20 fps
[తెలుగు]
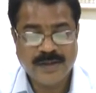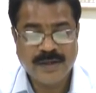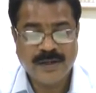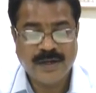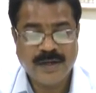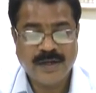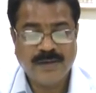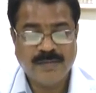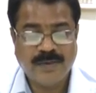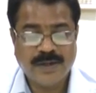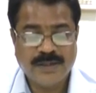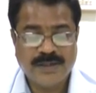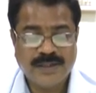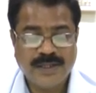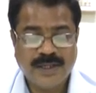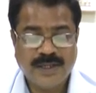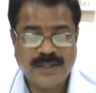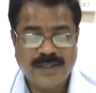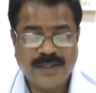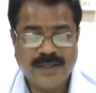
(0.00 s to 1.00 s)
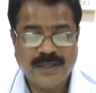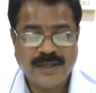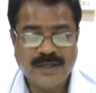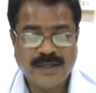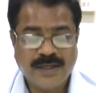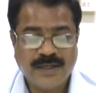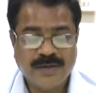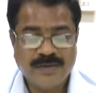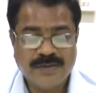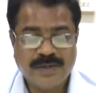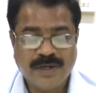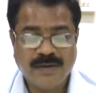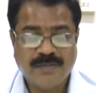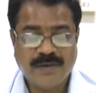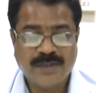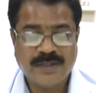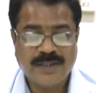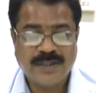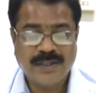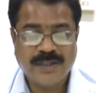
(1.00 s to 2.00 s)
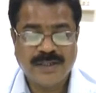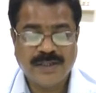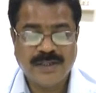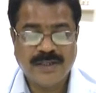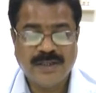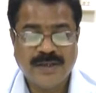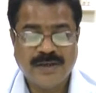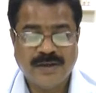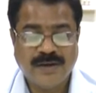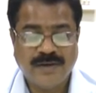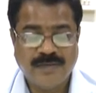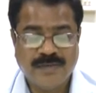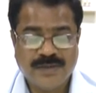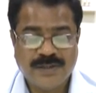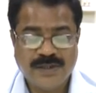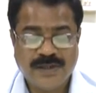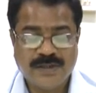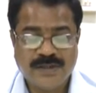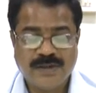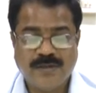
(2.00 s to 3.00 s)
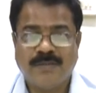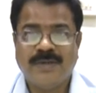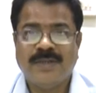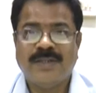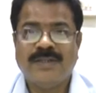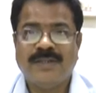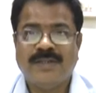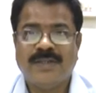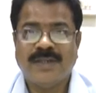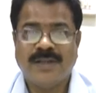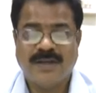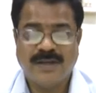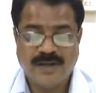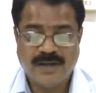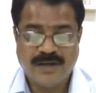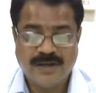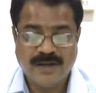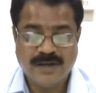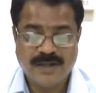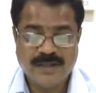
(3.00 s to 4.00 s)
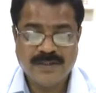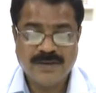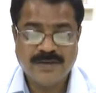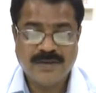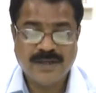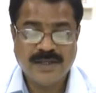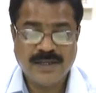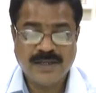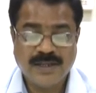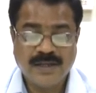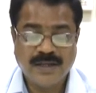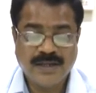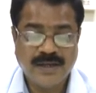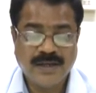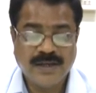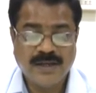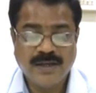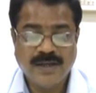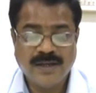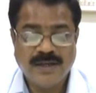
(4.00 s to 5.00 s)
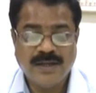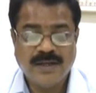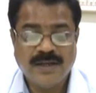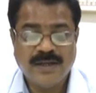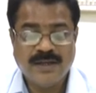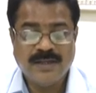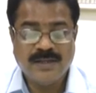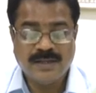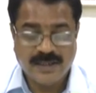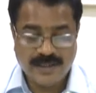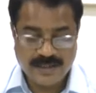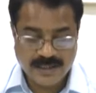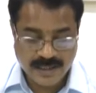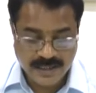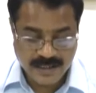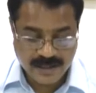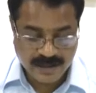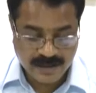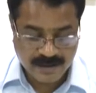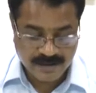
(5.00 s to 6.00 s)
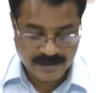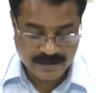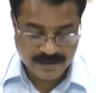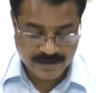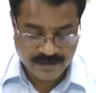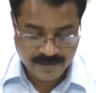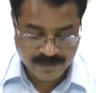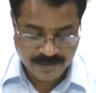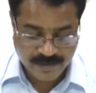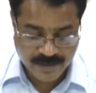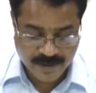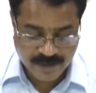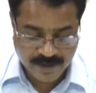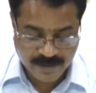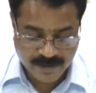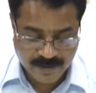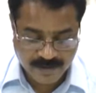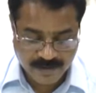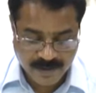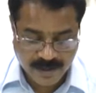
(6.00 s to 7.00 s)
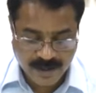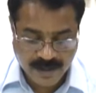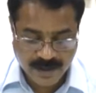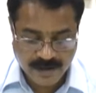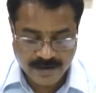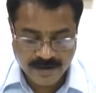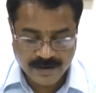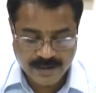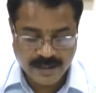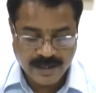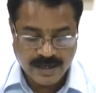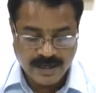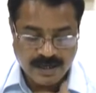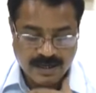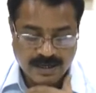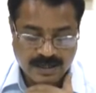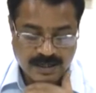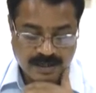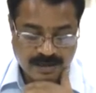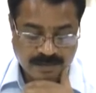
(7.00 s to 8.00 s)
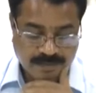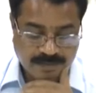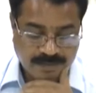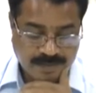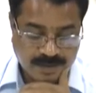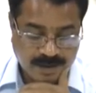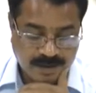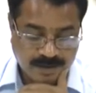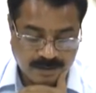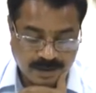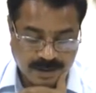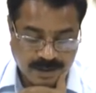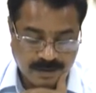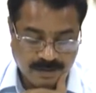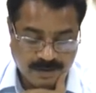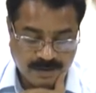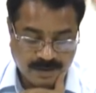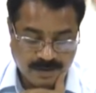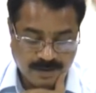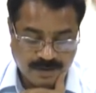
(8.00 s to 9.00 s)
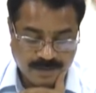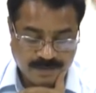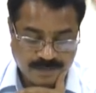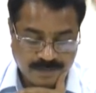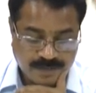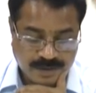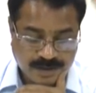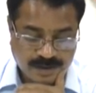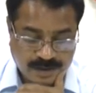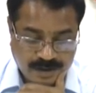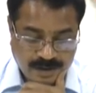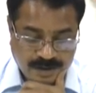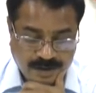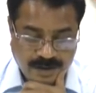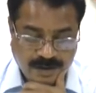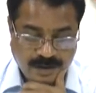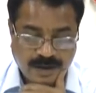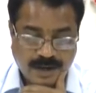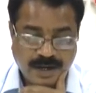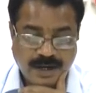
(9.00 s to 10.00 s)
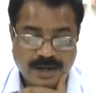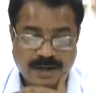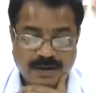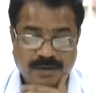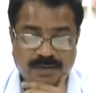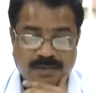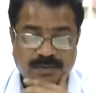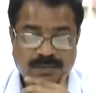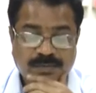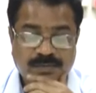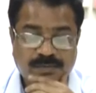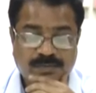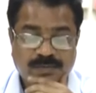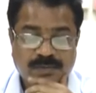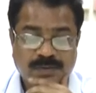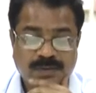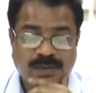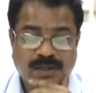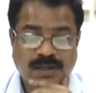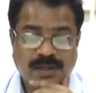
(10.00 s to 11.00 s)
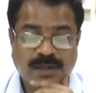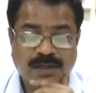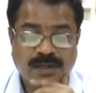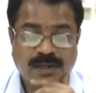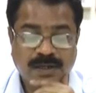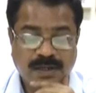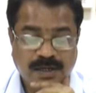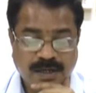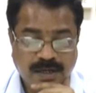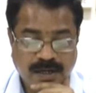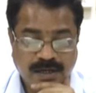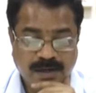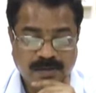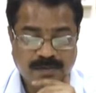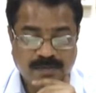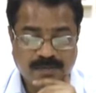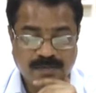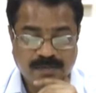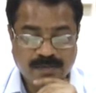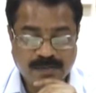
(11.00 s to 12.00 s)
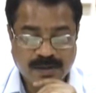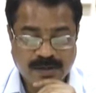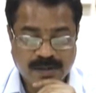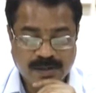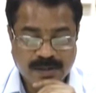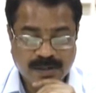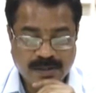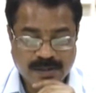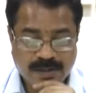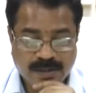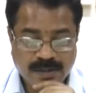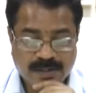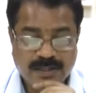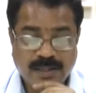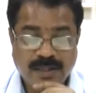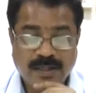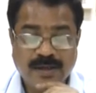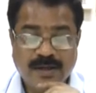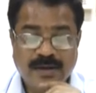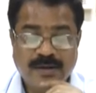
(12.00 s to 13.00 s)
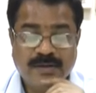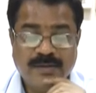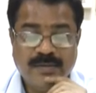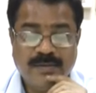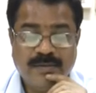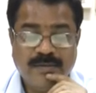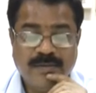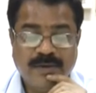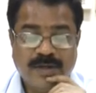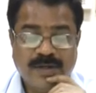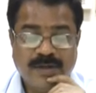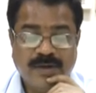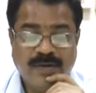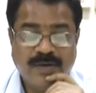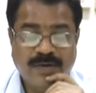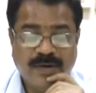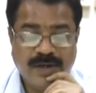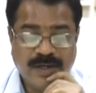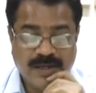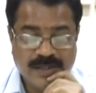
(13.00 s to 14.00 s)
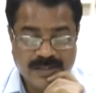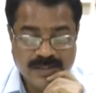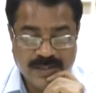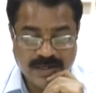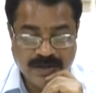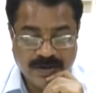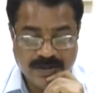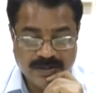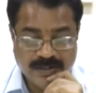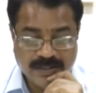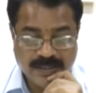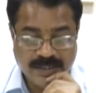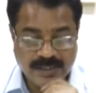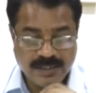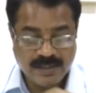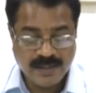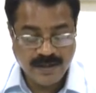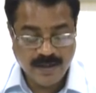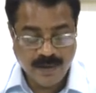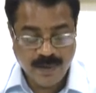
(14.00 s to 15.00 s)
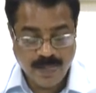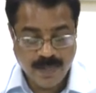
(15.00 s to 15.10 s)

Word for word: అలాగే పంచాయతీ డివిజనల్ పంచాయతీ ఆఫీసర్కి సంబంధించిన అర్జీ ఒకటి తహసీల్దార్ మండలాల్లో తెనాలి మండలంలో ఒక రెండు అట్లాగే నగరం తహసీల్దార్ పరిధిలో ఒక అర్జీ రావడం జరిగింది